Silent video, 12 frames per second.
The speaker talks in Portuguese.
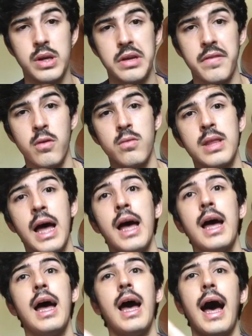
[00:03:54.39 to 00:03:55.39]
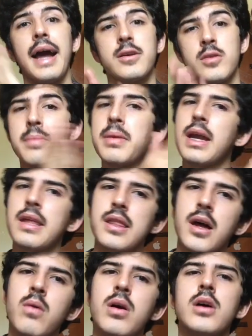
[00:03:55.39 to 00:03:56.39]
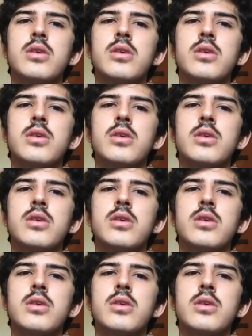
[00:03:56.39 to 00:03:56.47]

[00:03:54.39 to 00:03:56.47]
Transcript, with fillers: ela vai contar a questão da migração